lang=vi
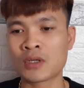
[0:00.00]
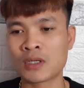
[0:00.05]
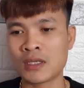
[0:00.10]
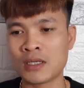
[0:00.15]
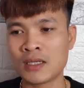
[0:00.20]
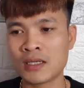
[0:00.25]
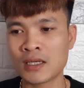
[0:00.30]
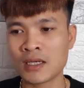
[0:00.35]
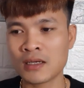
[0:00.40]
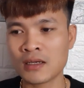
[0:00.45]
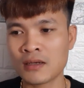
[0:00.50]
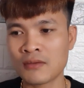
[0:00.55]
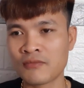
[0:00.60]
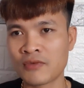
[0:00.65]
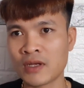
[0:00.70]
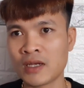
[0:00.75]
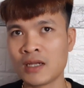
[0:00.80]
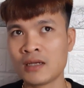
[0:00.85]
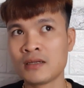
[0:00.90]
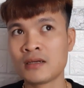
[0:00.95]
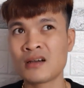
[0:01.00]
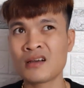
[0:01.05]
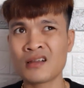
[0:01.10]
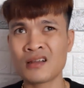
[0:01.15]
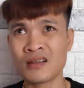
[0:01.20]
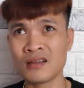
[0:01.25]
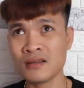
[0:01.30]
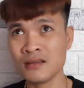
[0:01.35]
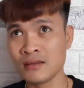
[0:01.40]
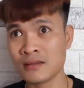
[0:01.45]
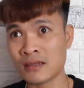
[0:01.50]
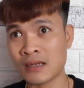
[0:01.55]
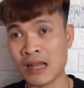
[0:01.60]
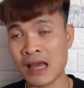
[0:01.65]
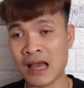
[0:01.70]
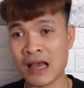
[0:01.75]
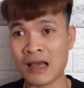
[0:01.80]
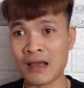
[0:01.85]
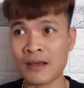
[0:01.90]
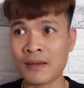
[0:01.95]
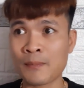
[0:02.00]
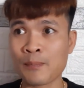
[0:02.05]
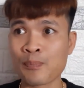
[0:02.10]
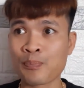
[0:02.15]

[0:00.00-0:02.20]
cái uh, vấn đề nữa là